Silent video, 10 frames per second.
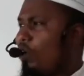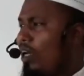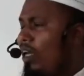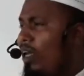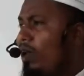
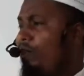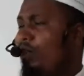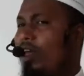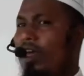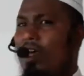করলে
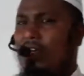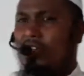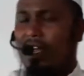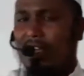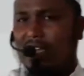
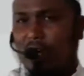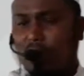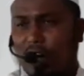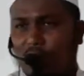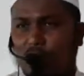সেই
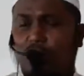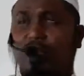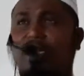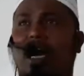তাকুয়াটুকুই